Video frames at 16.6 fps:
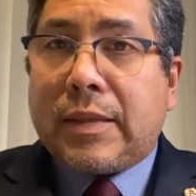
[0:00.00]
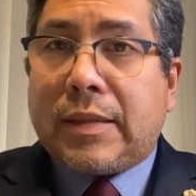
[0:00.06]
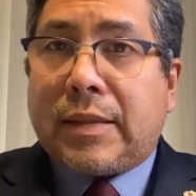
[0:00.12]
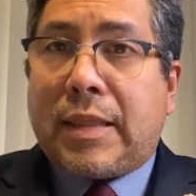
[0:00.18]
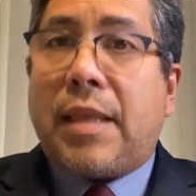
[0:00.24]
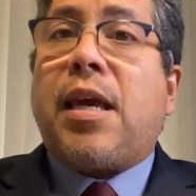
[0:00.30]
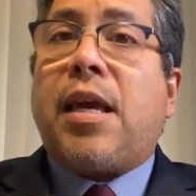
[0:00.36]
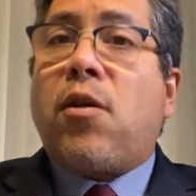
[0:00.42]

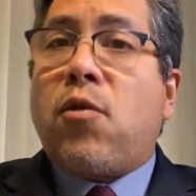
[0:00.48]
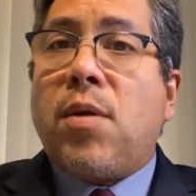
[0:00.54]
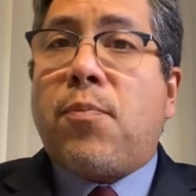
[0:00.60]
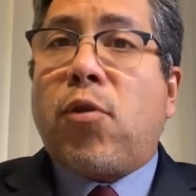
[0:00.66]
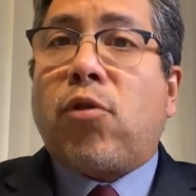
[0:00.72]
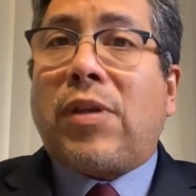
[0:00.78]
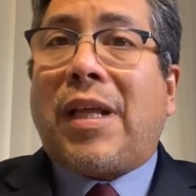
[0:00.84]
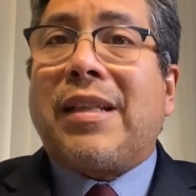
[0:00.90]
Se dieron
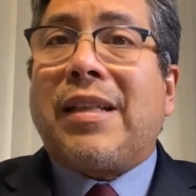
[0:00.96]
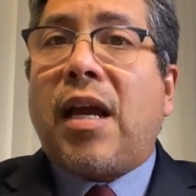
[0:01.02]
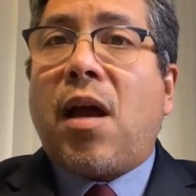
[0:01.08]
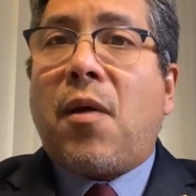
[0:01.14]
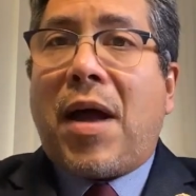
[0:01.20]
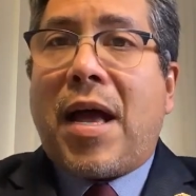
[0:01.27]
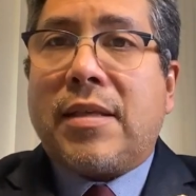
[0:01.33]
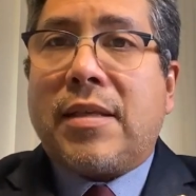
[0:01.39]
importantes
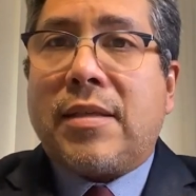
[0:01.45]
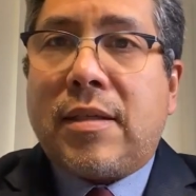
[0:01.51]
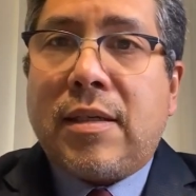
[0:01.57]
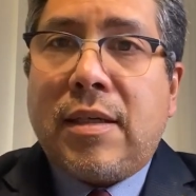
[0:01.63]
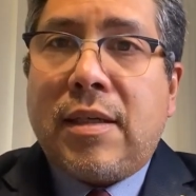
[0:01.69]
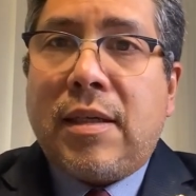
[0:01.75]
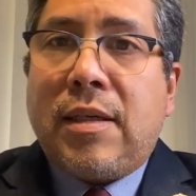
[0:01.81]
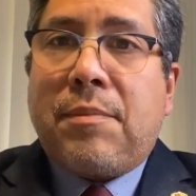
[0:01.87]

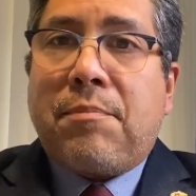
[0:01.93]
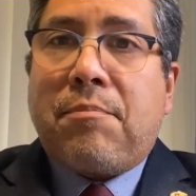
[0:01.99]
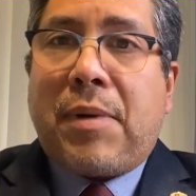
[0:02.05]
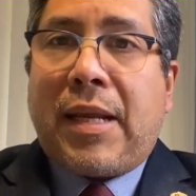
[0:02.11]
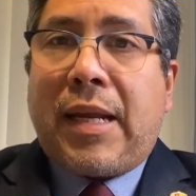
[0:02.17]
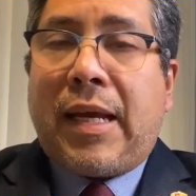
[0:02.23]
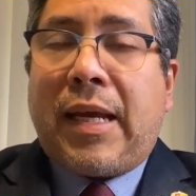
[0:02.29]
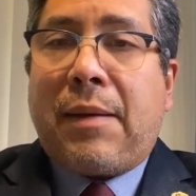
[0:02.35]
avances
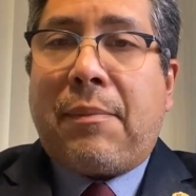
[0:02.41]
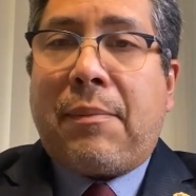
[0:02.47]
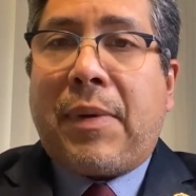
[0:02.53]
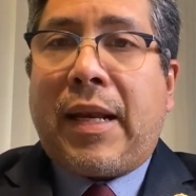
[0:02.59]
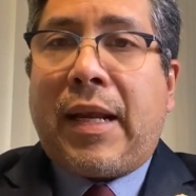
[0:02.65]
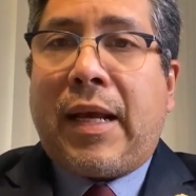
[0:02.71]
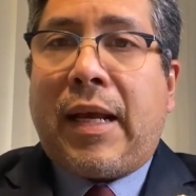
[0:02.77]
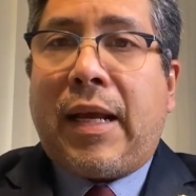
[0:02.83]
para,
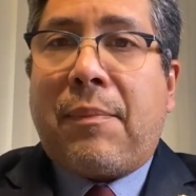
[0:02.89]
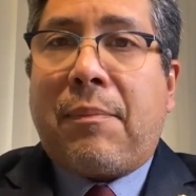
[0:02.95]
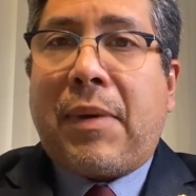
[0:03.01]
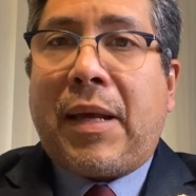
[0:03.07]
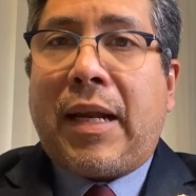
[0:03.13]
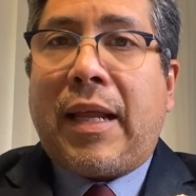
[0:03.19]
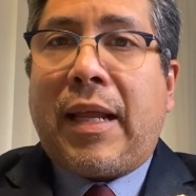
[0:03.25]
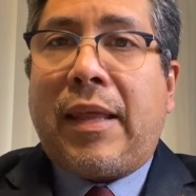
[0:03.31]

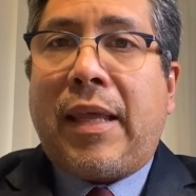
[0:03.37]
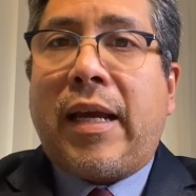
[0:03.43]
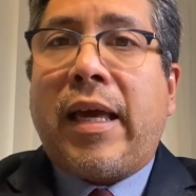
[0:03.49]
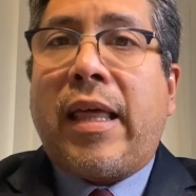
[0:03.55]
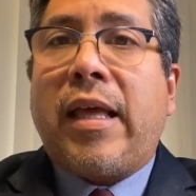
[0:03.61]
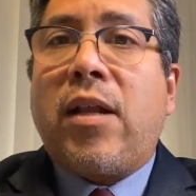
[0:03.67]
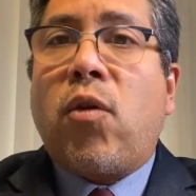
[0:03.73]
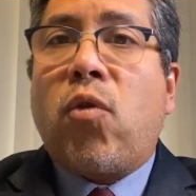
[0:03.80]
la
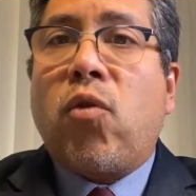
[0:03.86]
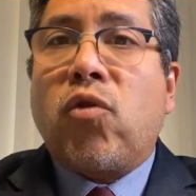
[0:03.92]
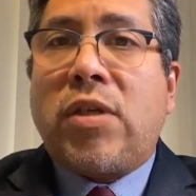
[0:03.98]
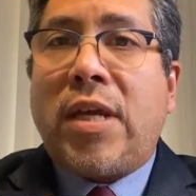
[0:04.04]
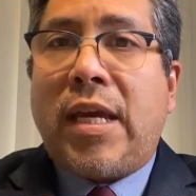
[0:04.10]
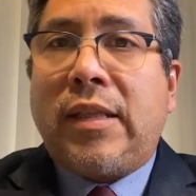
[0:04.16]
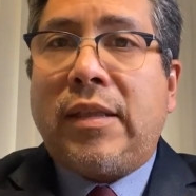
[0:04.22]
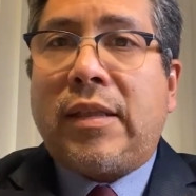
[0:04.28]
década de los
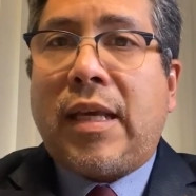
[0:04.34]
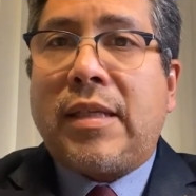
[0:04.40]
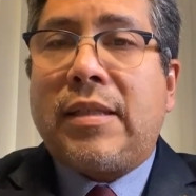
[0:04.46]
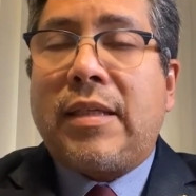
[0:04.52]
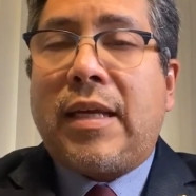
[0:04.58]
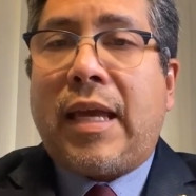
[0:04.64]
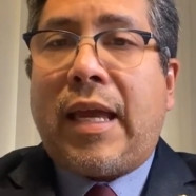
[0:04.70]
80,